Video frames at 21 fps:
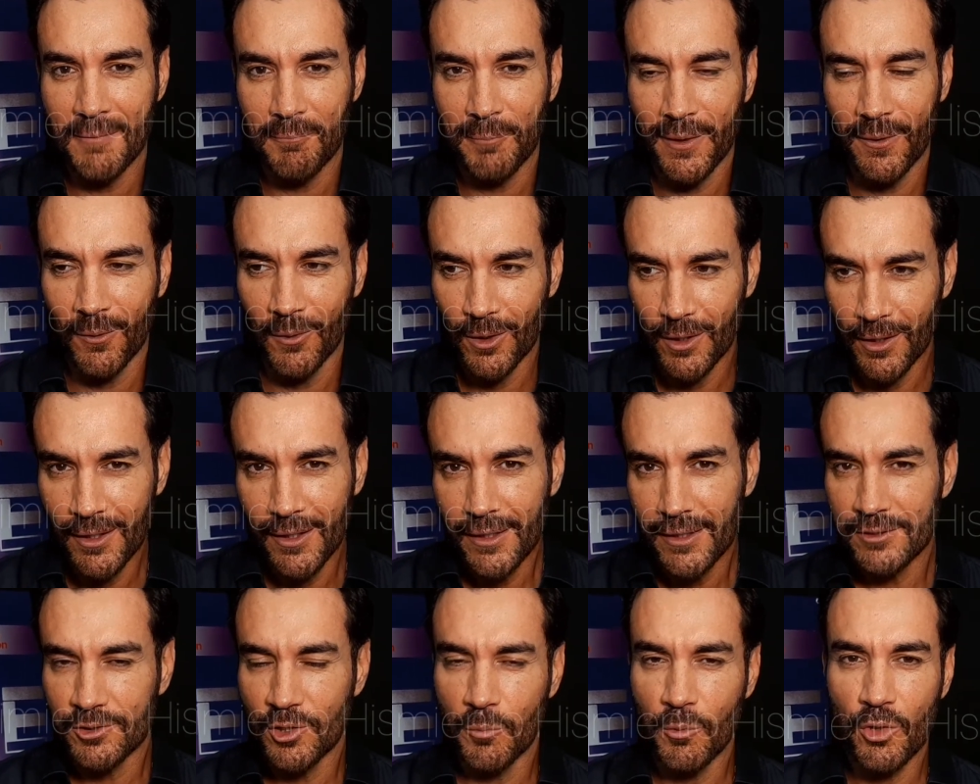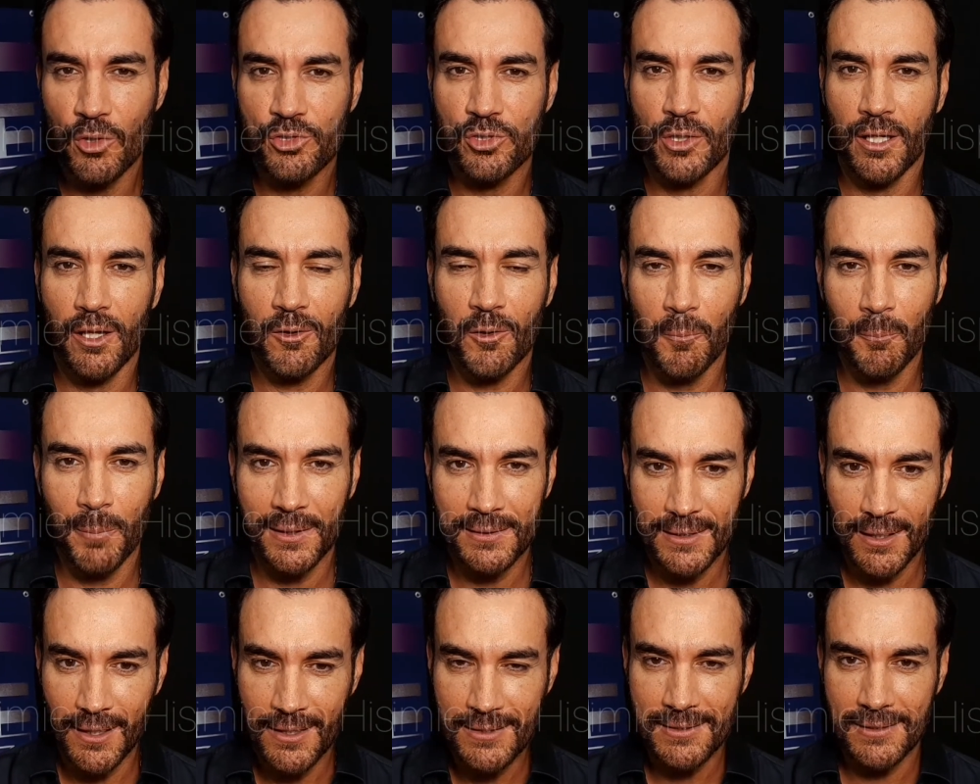pero estoy muy ilusionado de
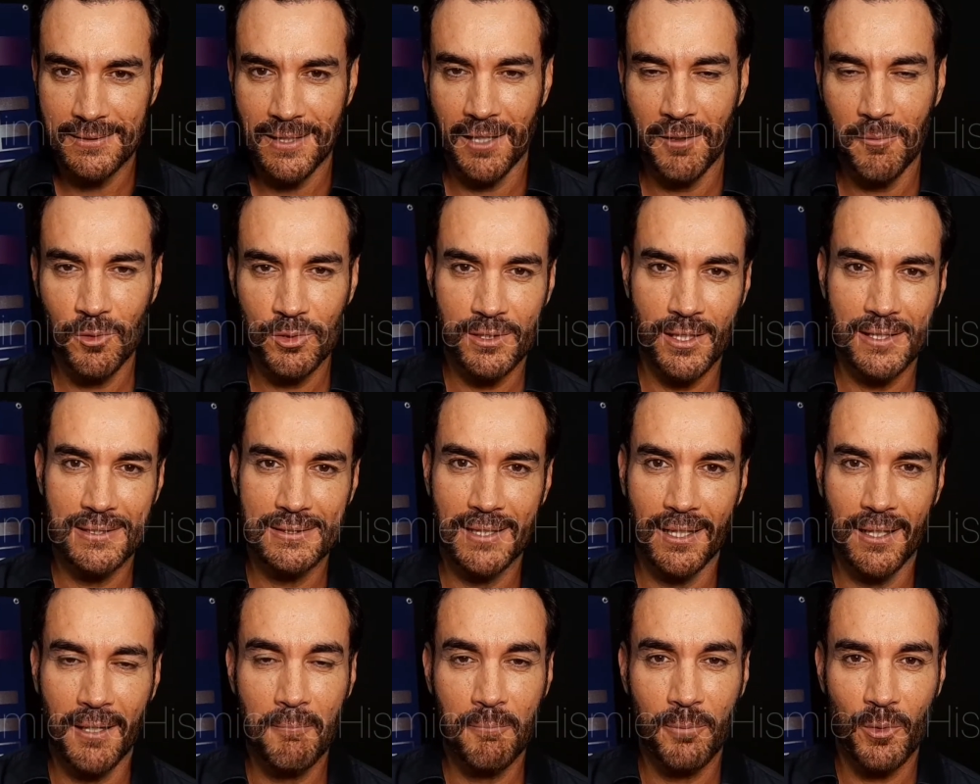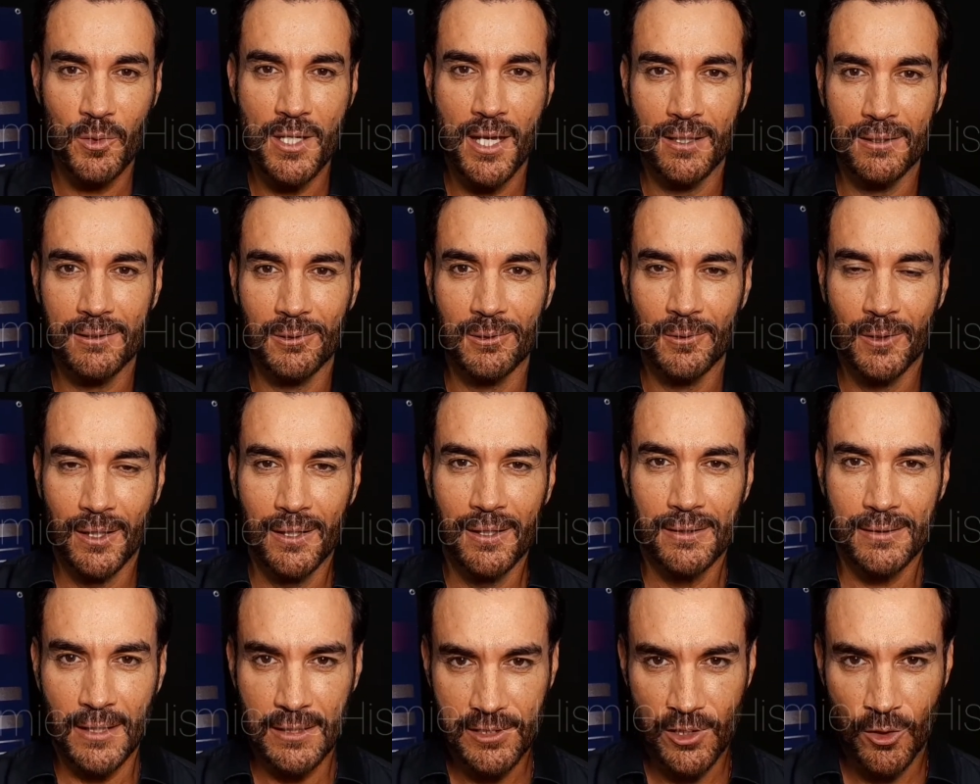compartirles que estaremos en este gran proyecto
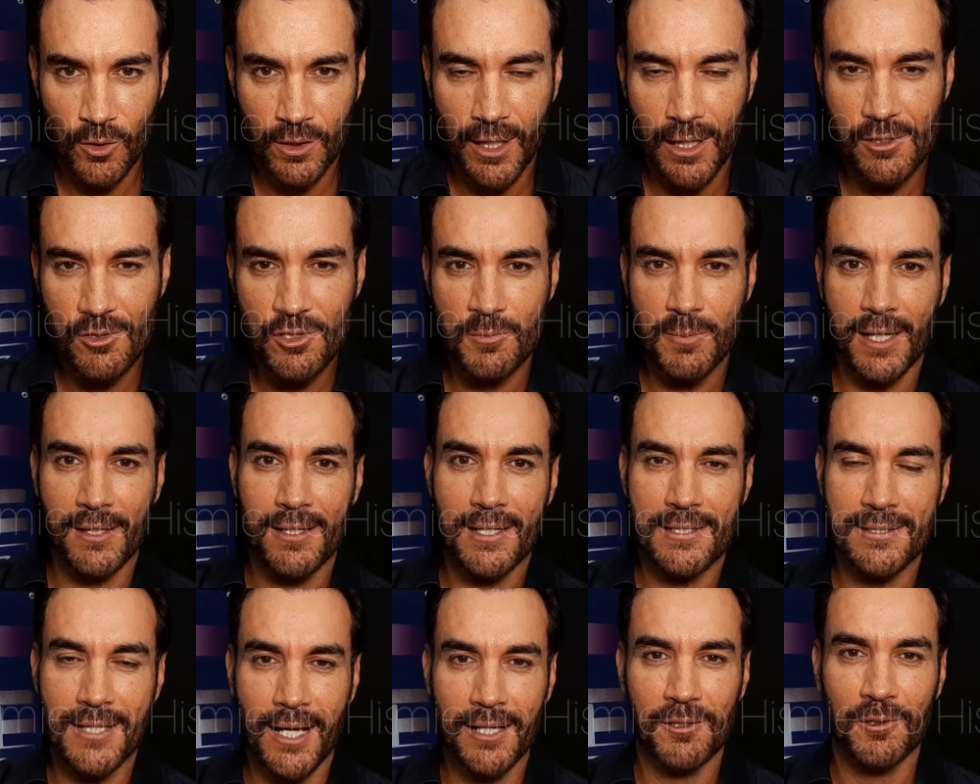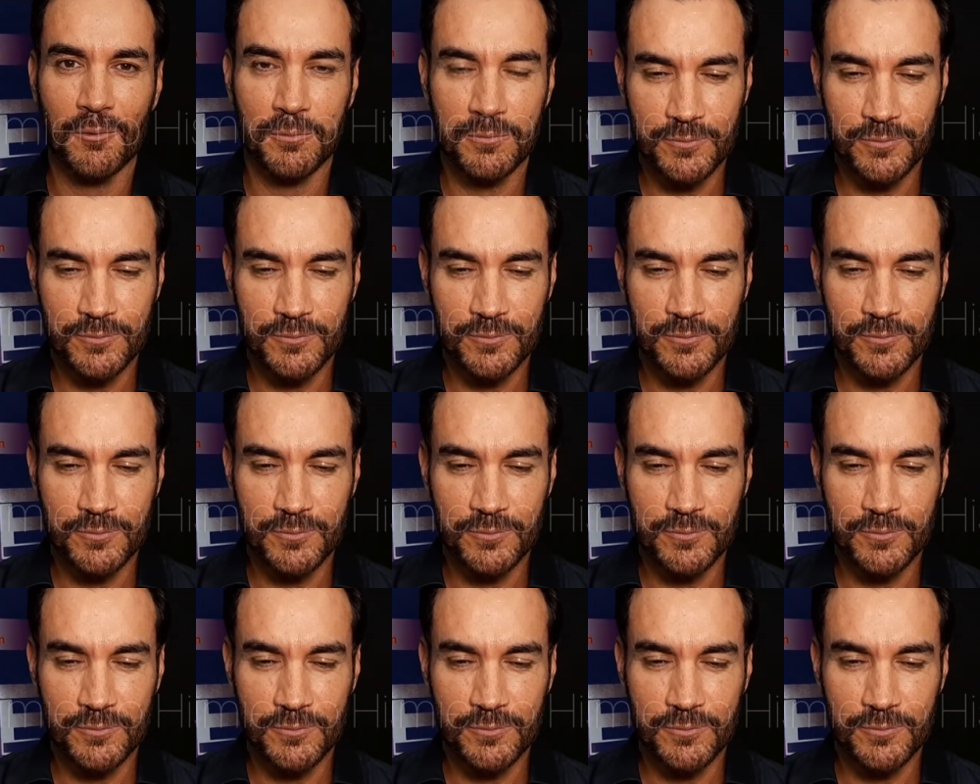del señor Carlos Bardazano,